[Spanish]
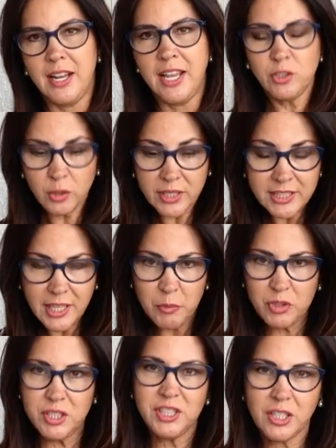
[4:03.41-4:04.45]
esto que
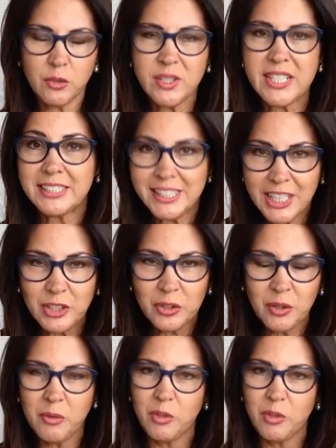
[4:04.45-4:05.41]
estamos diciendo y haciendo,